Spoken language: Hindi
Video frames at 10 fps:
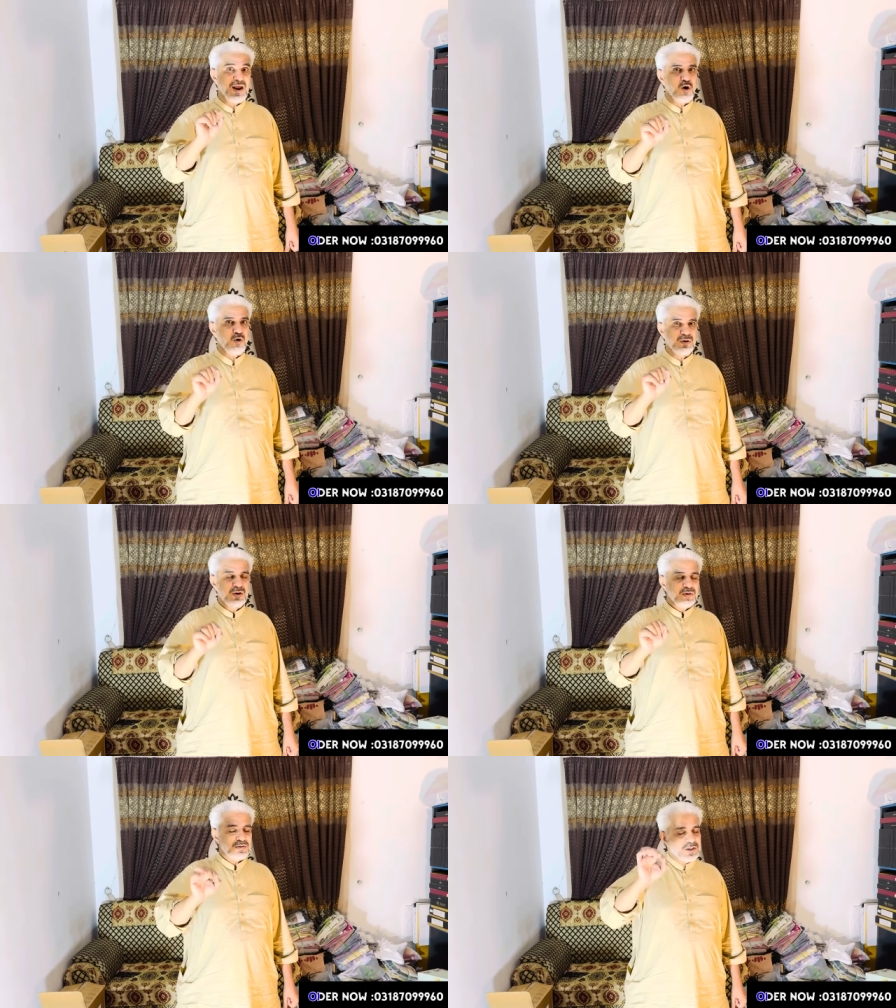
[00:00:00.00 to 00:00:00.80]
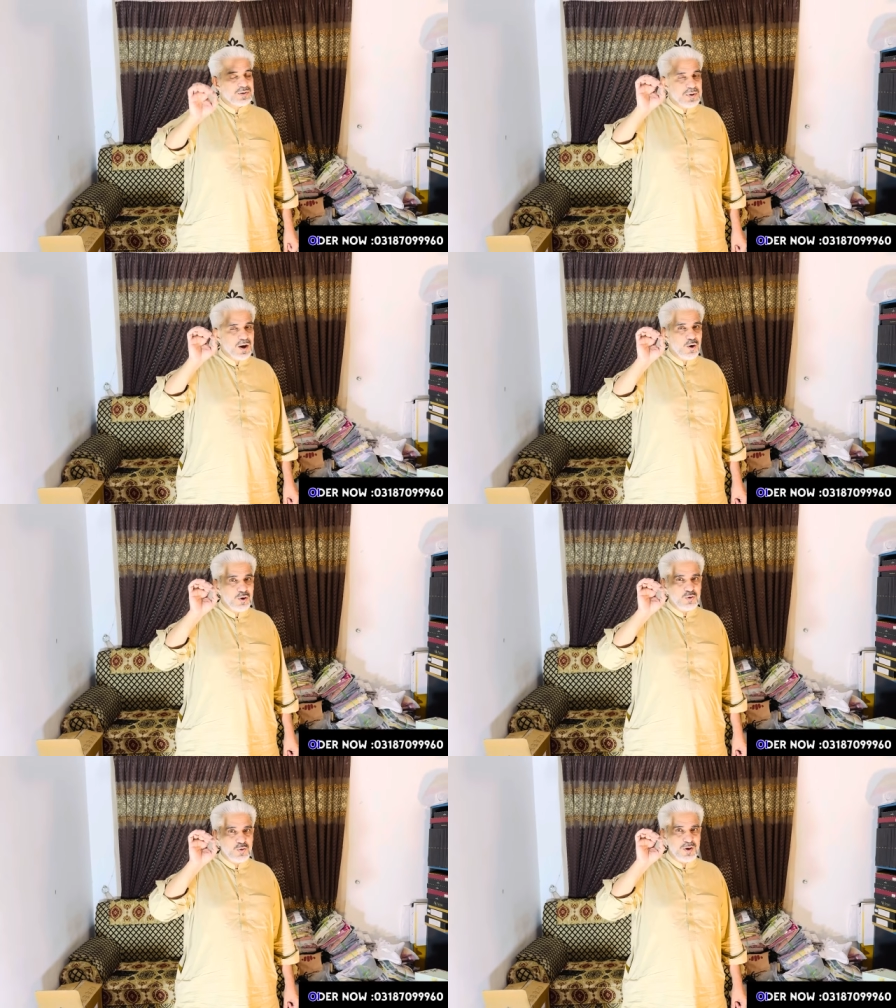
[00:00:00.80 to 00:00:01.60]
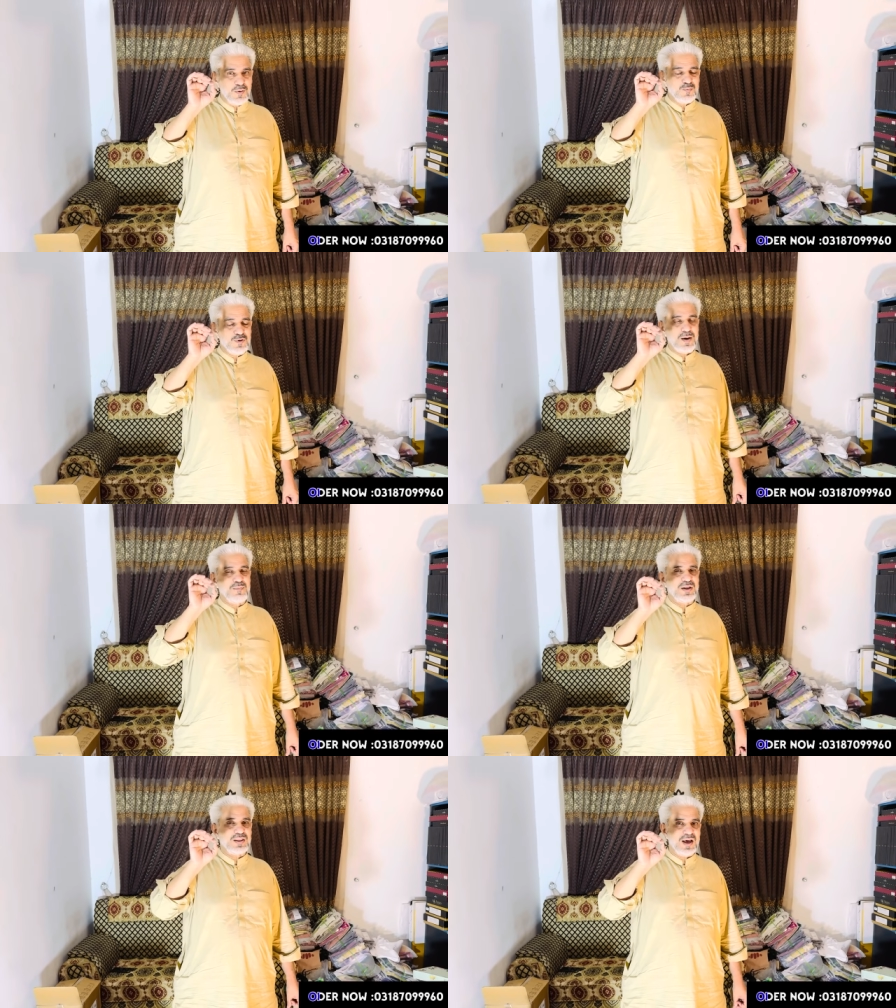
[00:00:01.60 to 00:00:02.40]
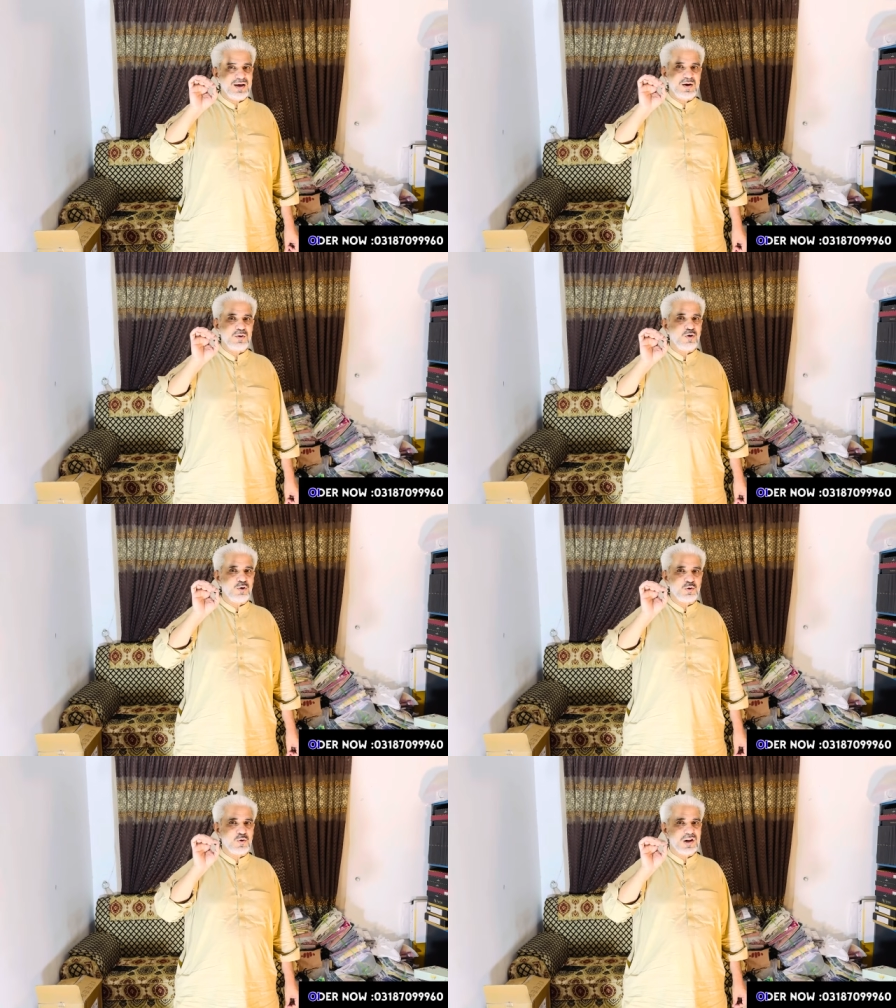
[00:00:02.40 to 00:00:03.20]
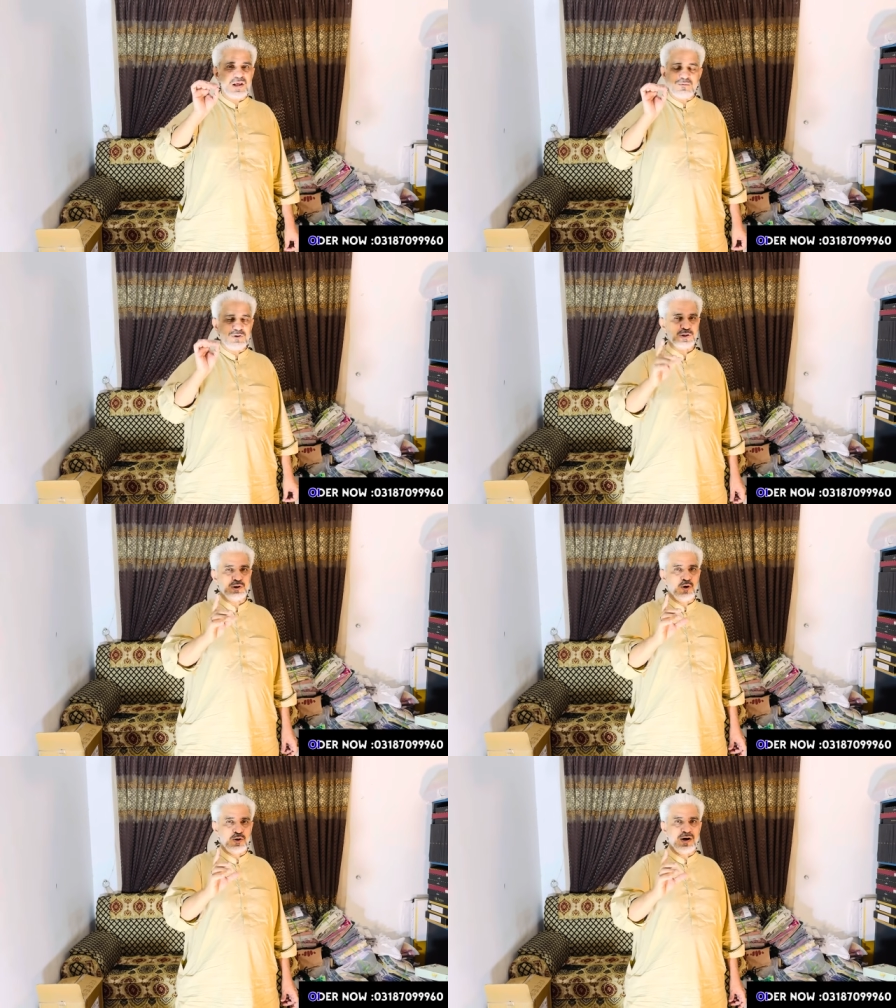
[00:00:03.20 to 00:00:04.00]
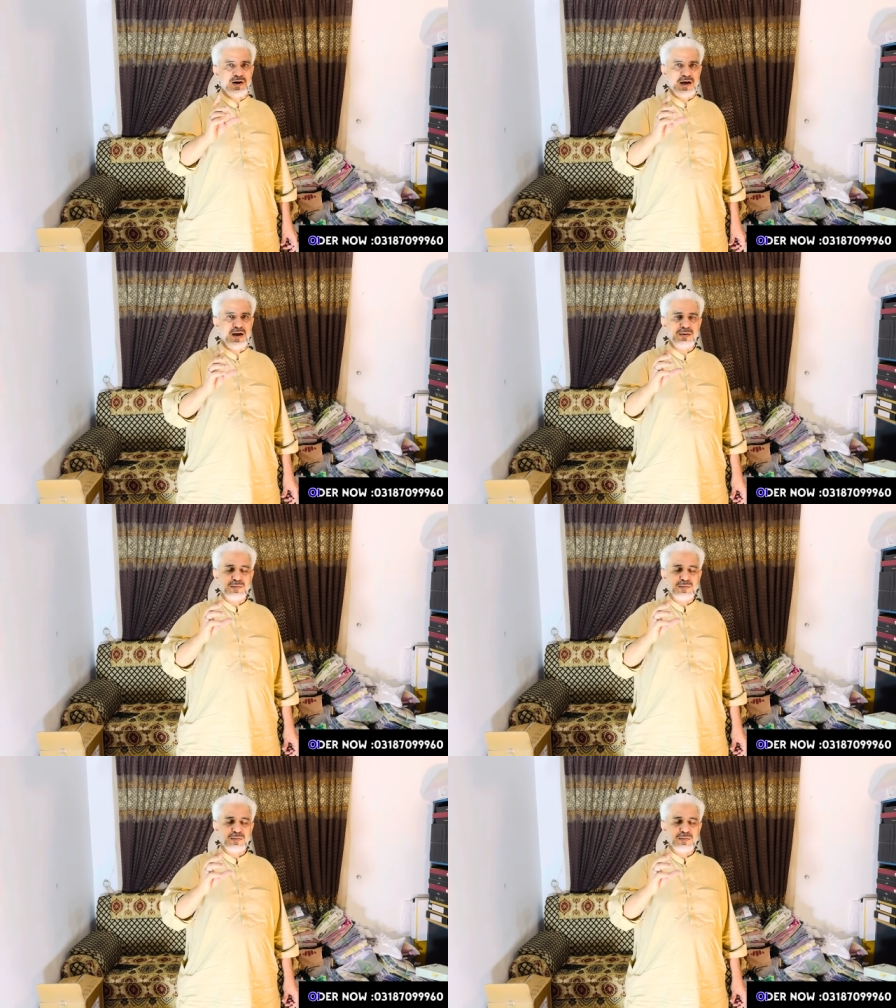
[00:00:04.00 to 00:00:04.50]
लॉन जिसपे औरतों का मुझे पता है कि औरतों के लिए वो चॉकलेट है